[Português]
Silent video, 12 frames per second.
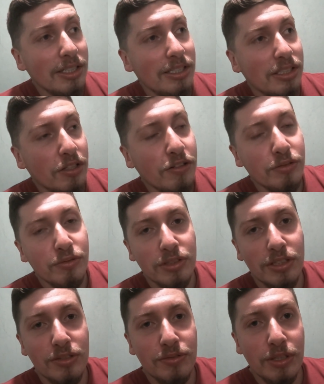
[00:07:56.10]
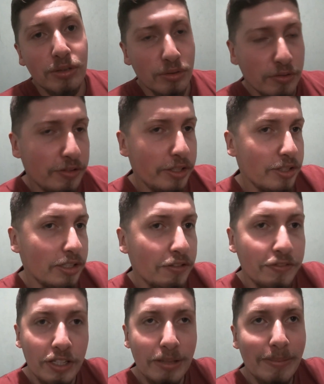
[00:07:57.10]
Então vocês viram no vídeo aí que
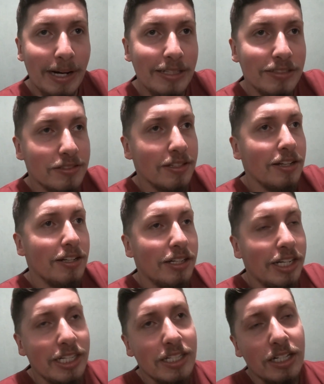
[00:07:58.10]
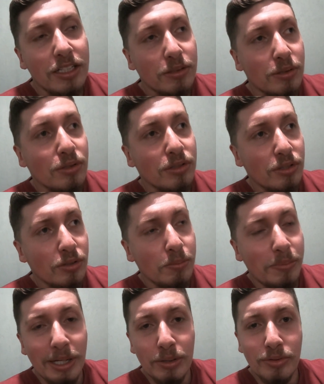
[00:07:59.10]
eu fiquei mais em cantos onde eu
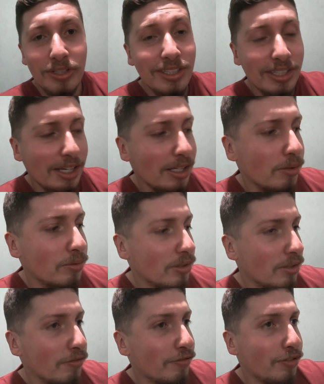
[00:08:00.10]
não pego ninguém, onde não